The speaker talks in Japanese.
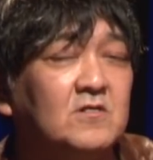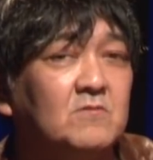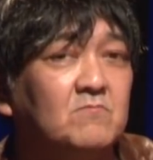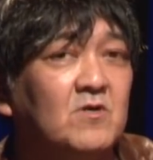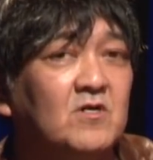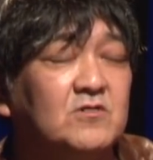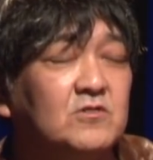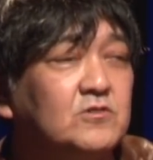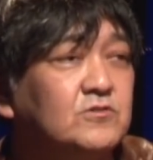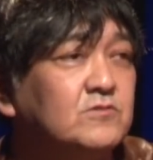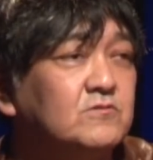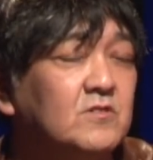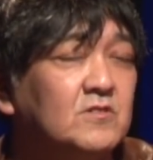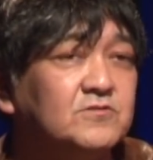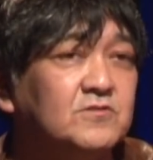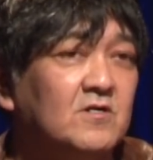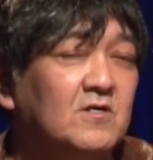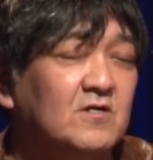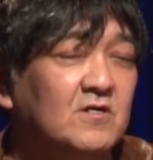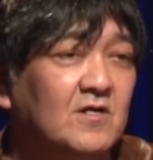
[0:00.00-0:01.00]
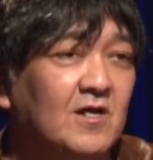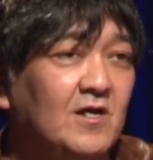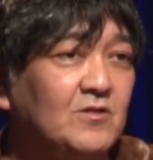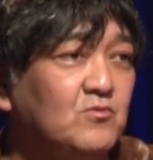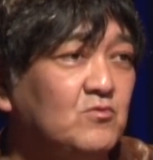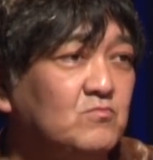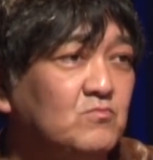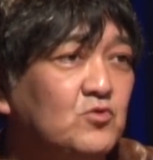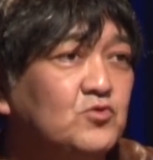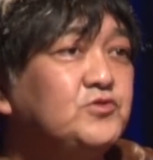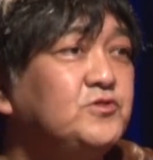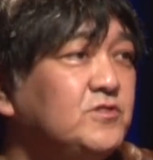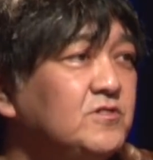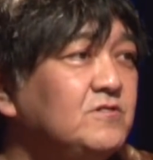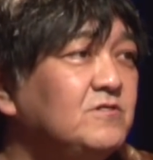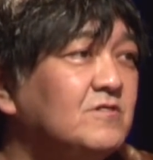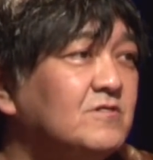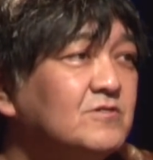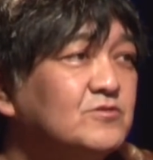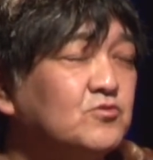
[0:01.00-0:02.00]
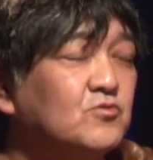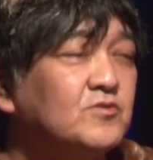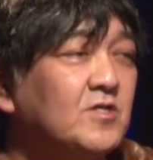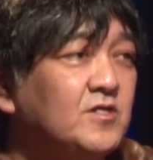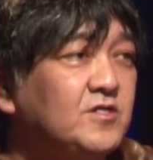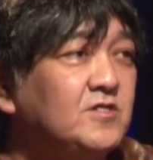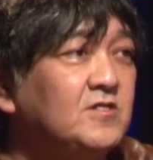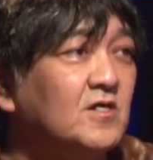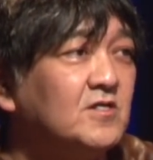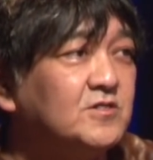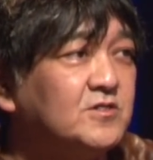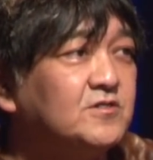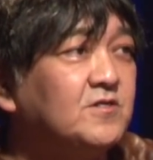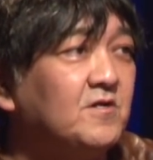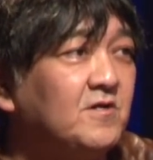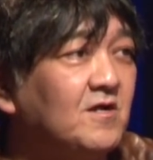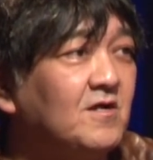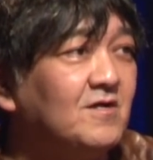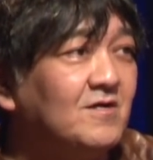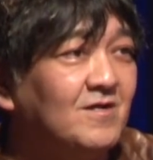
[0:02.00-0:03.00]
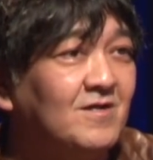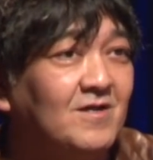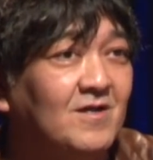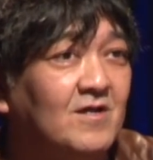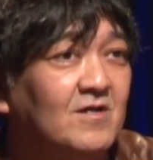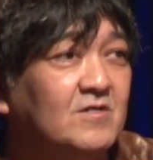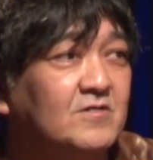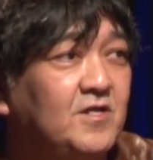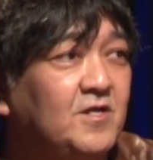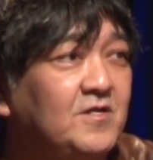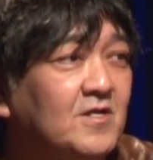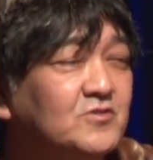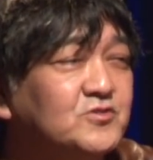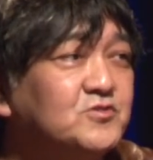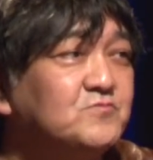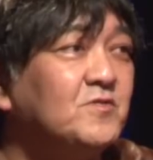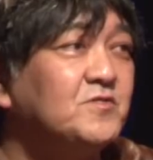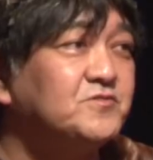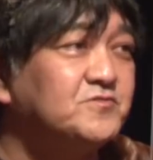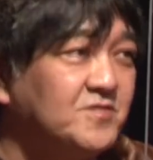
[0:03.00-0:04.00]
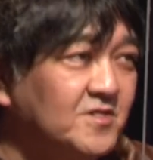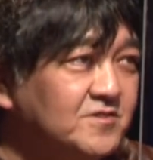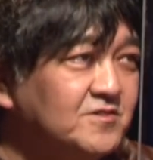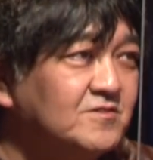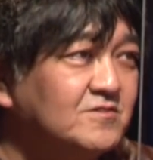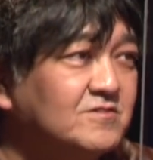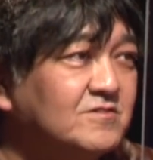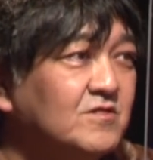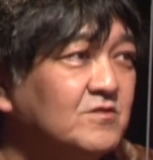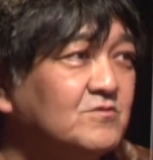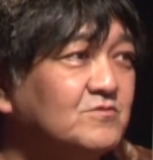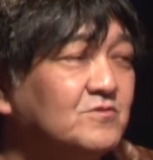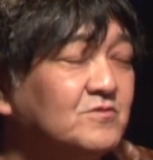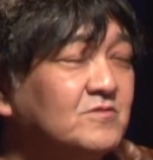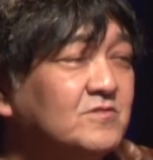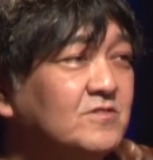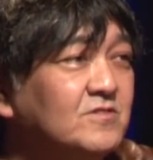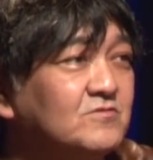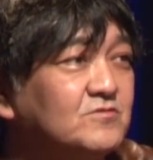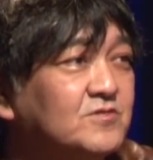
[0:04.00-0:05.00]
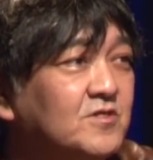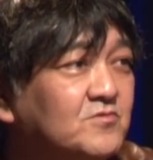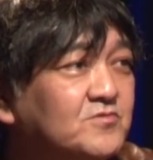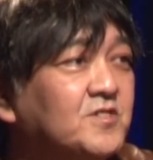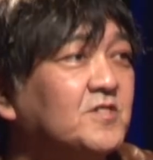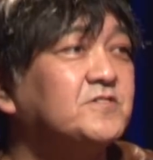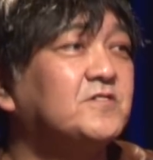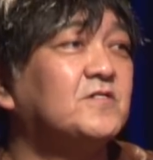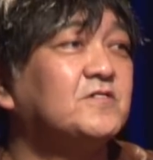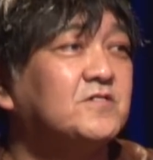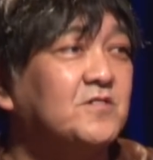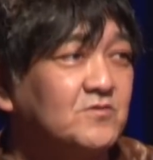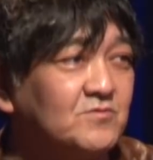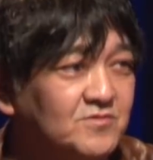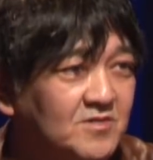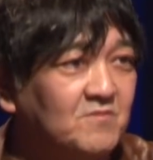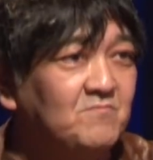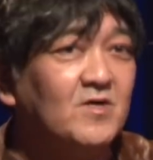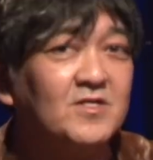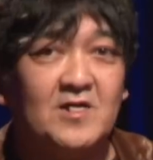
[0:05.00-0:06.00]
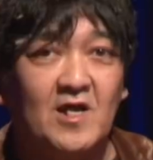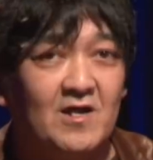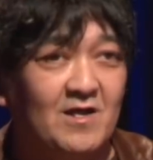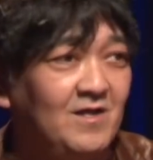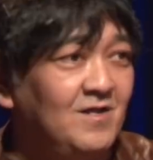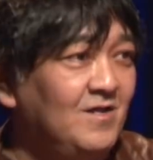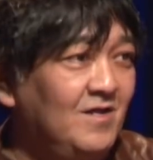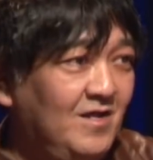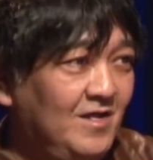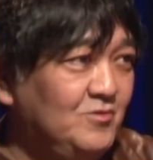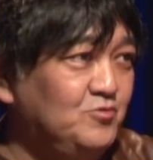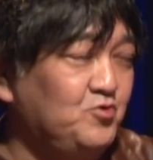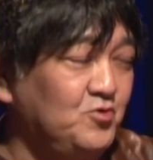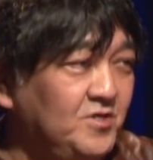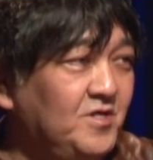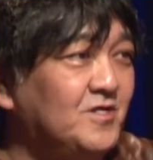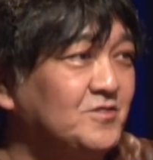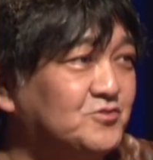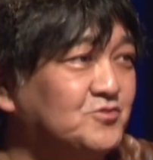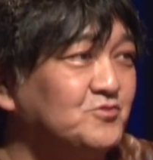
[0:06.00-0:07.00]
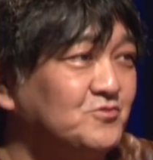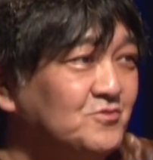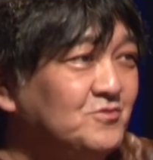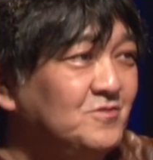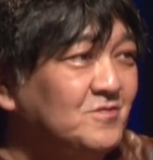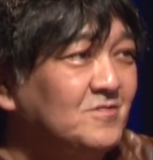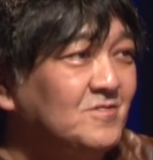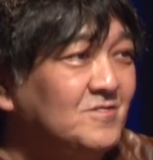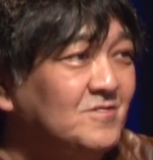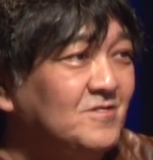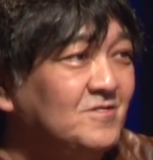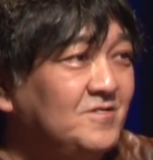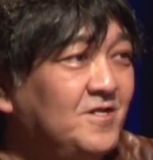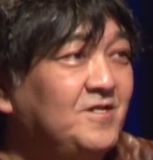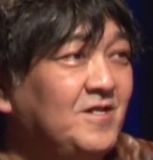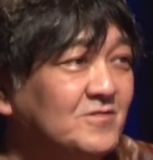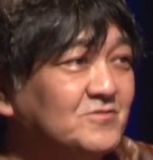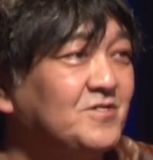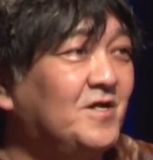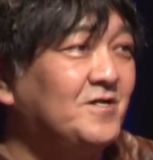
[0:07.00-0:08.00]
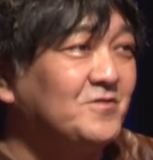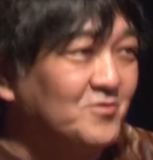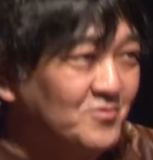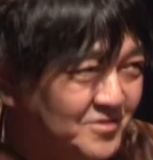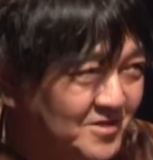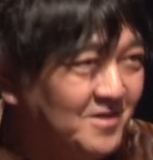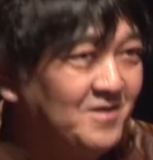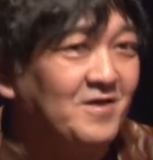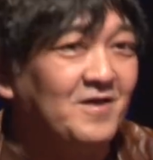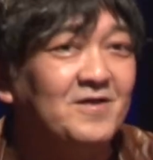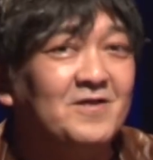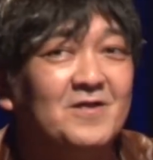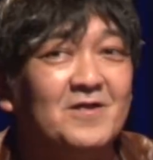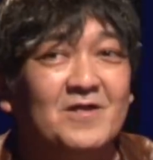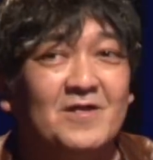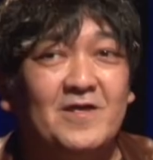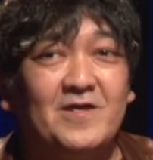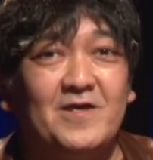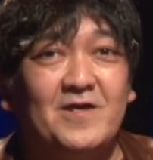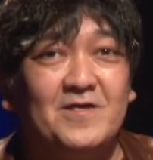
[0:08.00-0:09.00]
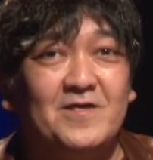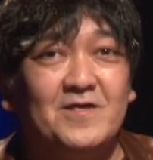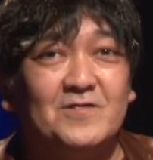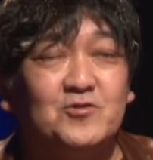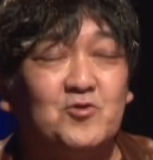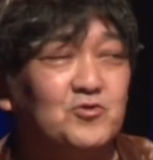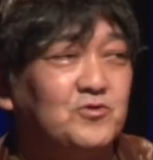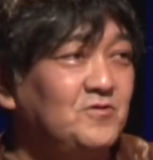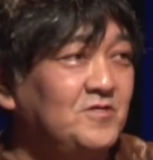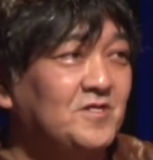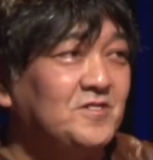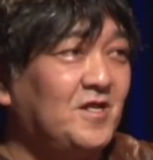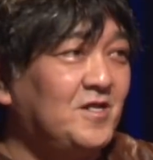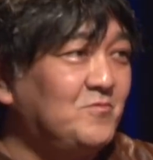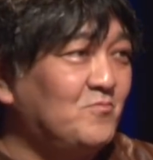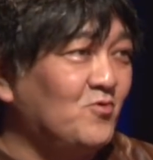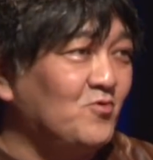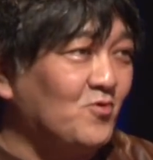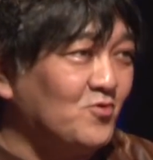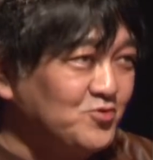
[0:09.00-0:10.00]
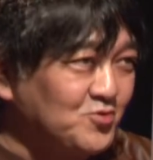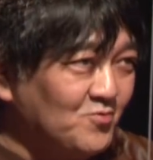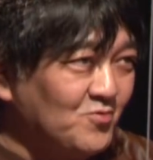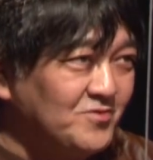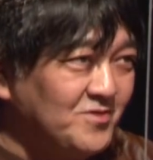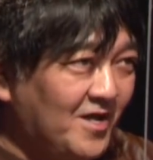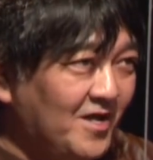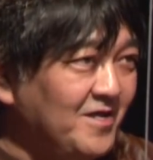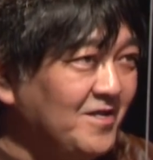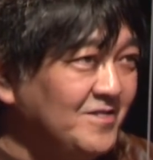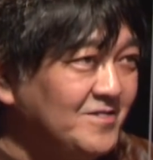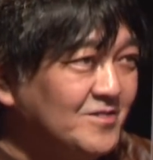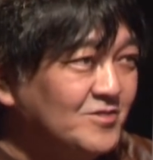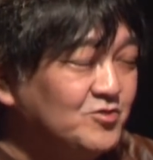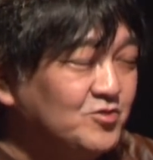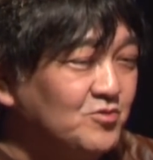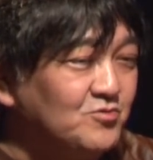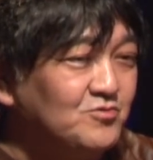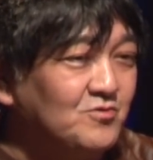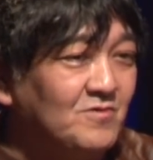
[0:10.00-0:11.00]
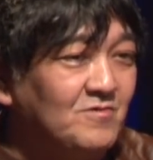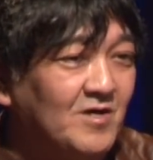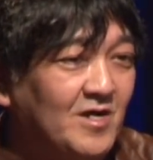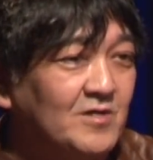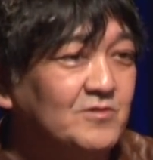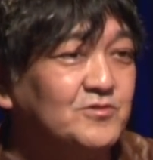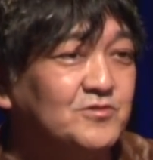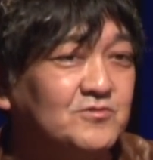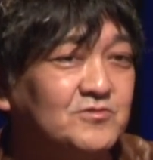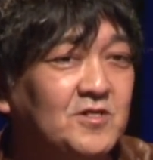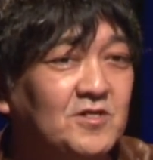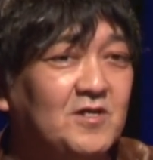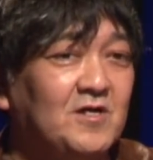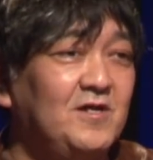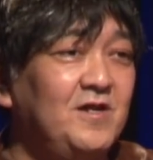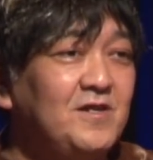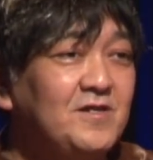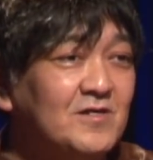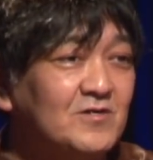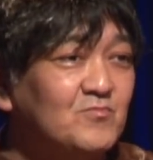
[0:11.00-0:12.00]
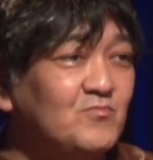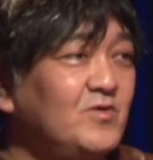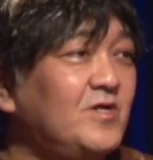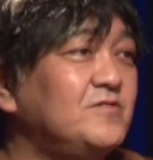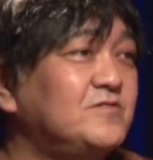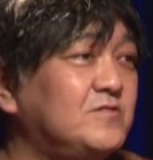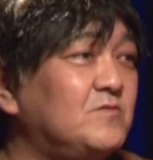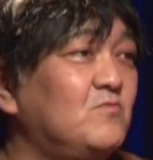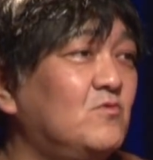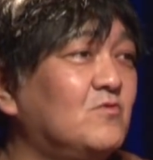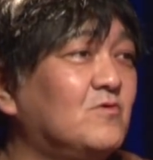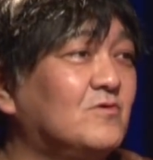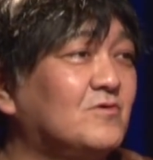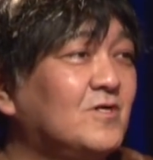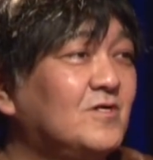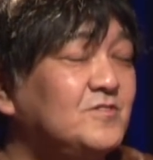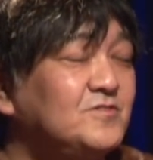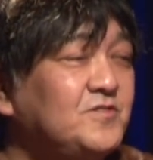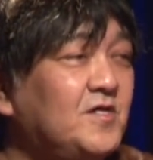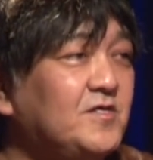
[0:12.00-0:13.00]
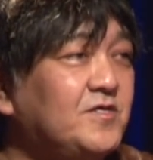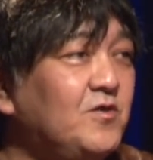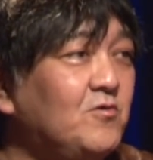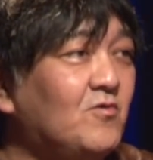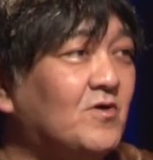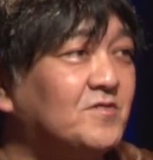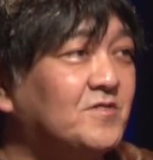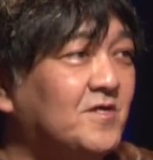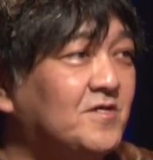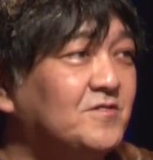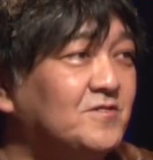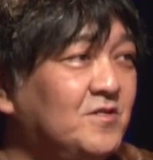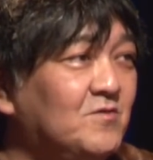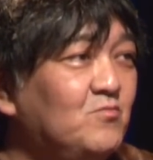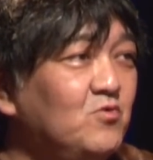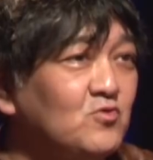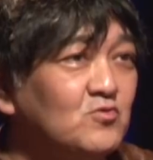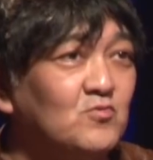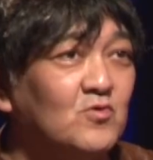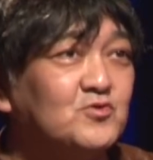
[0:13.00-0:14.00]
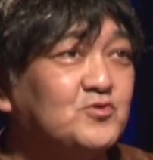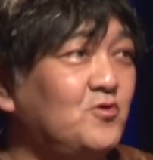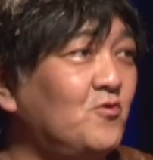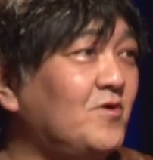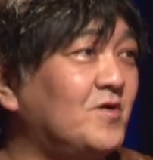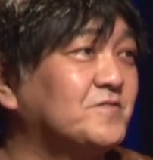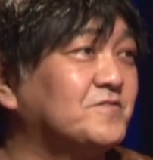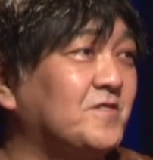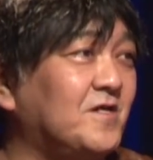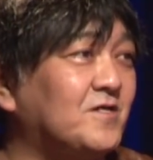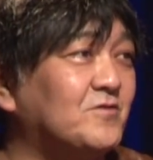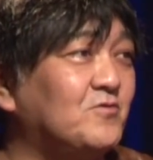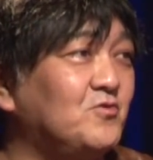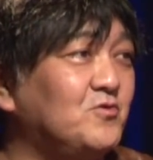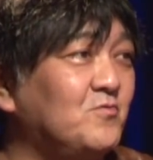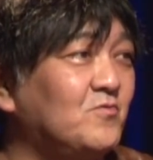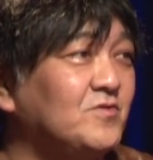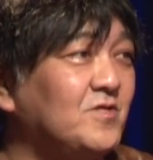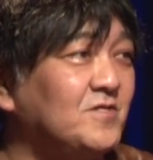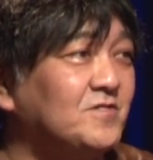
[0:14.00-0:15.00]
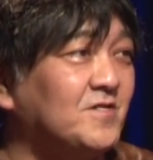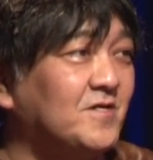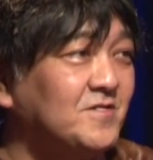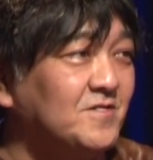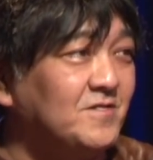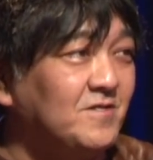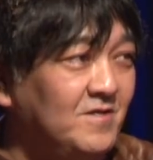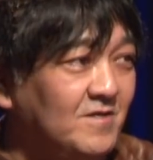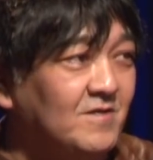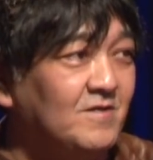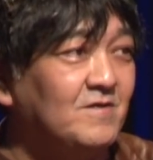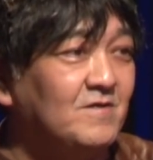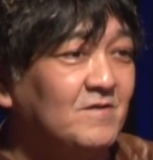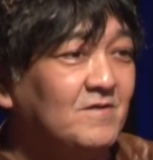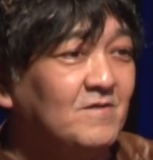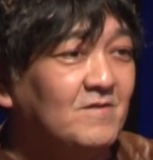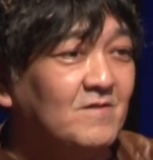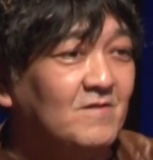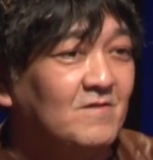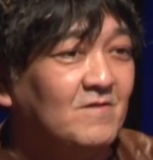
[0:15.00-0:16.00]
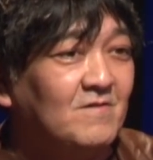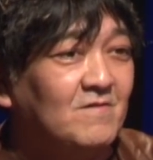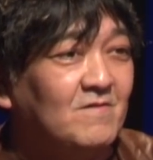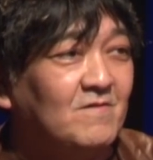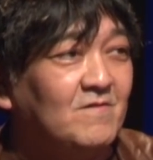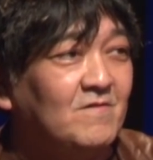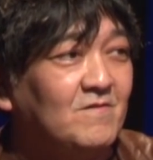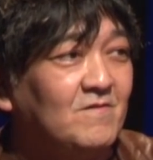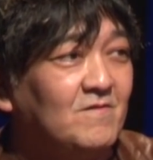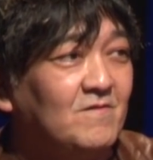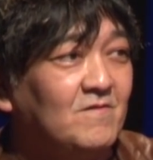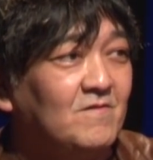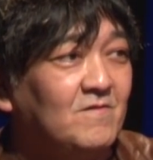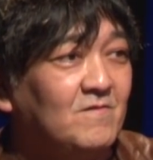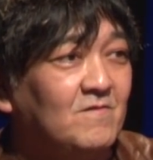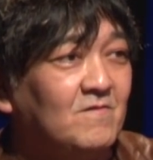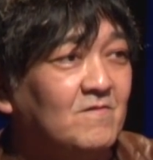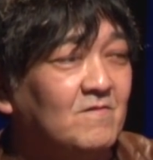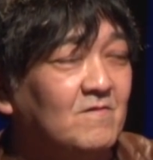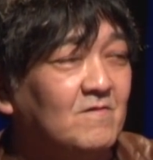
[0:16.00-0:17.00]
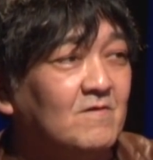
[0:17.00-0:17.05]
でまあ西浦さんもしそんな日が来たら連絡しますねっていうふうに言ってくださってるんで、まだとりあえず連絡ないので東京には何事もないっていうのは分かるんですけど、ただ連絡もらっても避けようがないんで、僕も黒かったらどうにもなんないんで。そうっすね。